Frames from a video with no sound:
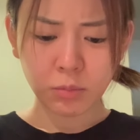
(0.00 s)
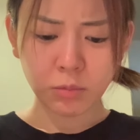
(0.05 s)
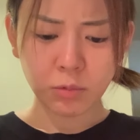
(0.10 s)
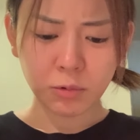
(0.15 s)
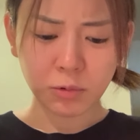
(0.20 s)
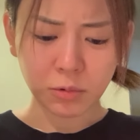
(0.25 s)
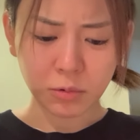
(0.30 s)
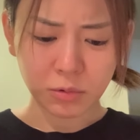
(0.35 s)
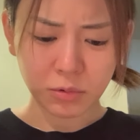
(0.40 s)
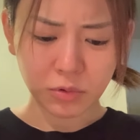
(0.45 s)

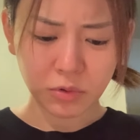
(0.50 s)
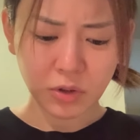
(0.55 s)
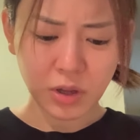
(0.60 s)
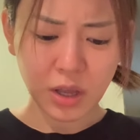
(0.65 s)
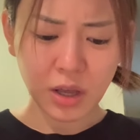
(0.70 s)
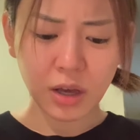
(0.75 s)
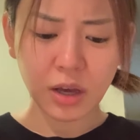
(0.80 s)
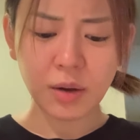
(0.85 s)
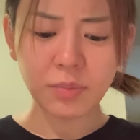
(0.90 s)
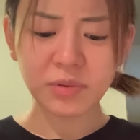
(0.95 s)
もう
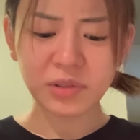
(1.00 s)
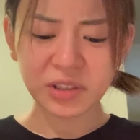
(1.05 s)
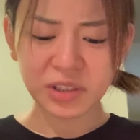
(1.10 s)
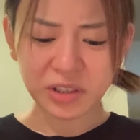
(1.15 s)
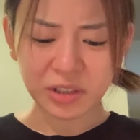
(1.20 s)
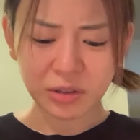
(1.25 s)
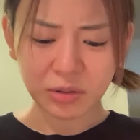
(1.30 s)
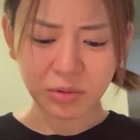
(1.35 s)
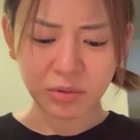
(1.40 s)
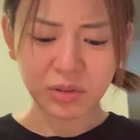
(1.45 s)
添加物
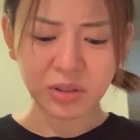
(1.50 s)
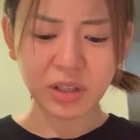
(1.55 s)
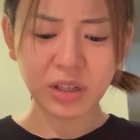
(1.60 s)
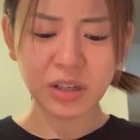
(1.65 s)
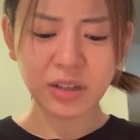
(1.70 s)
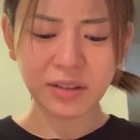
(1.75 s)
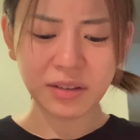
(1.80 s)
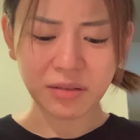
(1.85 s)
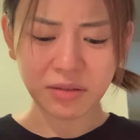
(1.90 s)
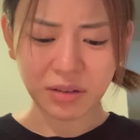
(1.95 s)
に毒さ
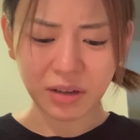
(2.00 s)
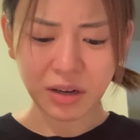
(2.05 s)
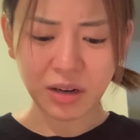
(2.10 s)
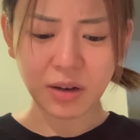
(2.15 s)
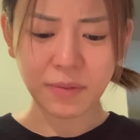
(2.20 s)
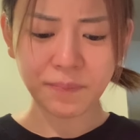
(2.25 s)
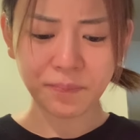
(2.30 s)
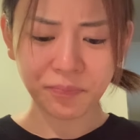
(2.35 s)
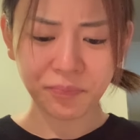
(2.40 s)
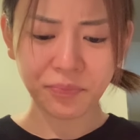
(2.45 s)
れてるか
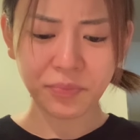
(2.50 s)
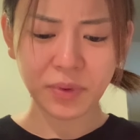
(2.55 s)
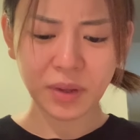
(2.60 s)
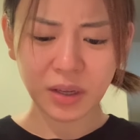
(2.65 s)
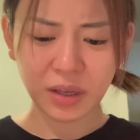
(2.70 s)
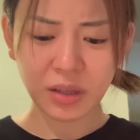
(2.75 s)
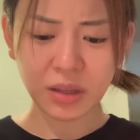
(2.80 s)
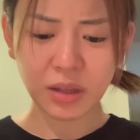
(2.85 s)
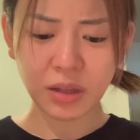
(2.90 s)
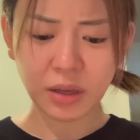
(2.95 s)

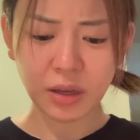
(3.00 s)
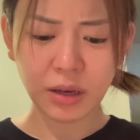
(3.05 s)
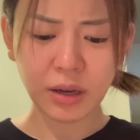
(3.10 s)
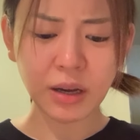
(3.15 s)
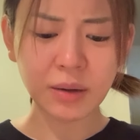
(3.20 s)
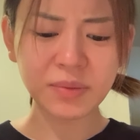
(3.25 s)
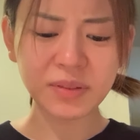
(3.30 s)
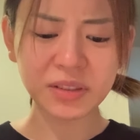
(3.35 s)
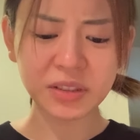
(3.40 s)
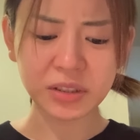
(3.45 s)
ら添
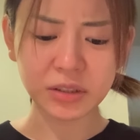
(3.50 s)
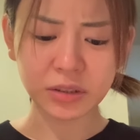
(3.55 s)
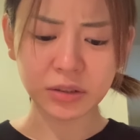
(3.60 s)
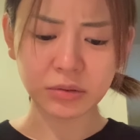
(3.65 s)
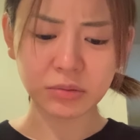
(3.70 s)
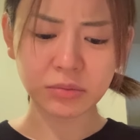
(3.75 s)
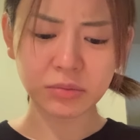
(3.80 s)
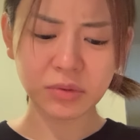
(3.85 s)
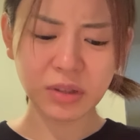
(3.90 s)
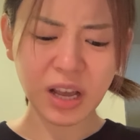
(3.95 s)
加物
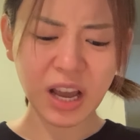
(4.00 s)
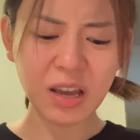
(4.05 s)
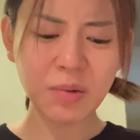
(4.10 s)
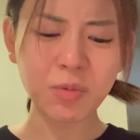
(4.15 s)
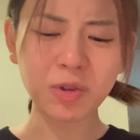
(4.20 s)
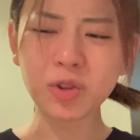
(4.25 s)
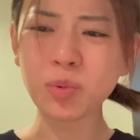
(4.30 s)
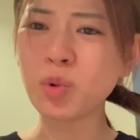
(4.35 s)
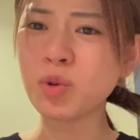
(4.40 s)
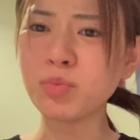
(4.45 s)
ない
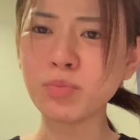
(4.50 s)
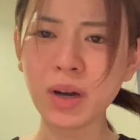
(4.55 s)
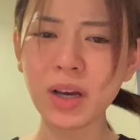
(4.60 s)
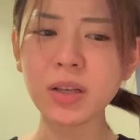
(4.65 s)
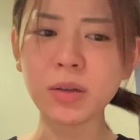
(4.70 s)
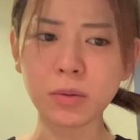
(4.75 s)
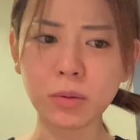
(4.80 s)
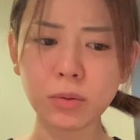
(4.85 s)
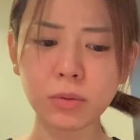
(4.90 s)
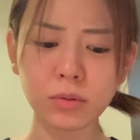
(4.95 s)
ものもうま
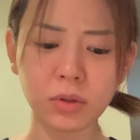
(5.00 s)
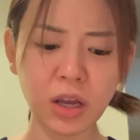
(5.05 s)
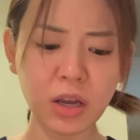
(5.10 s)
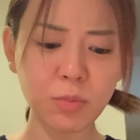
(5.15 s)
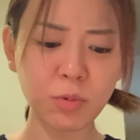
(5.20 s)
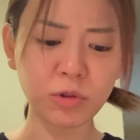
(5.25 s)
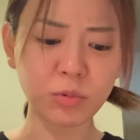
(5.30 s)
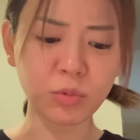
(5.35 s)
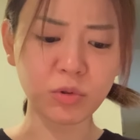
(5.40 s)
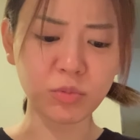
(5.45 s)
いよない
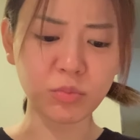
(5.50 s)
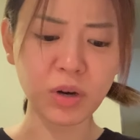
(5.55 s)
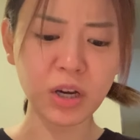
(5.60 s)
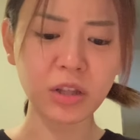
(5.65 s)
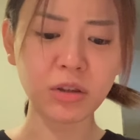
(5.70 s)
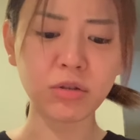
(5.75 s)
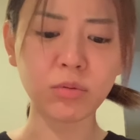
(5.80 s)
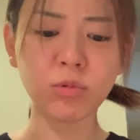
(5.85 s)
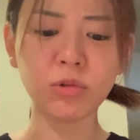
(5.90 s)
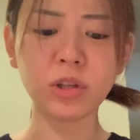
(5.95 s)
ものもうま
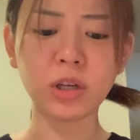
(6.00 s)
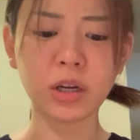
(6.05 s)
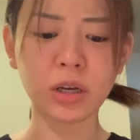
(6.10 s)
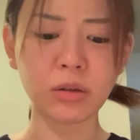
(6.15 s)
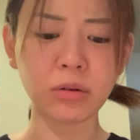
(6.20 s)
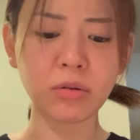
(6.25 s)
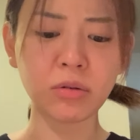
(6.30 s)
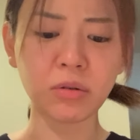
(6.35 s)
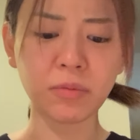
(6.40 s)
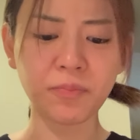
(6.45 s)
いと思うんだ
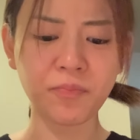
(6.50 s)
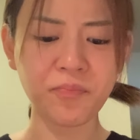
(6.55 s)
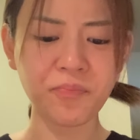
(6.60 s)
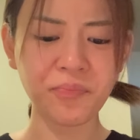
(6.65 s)
けど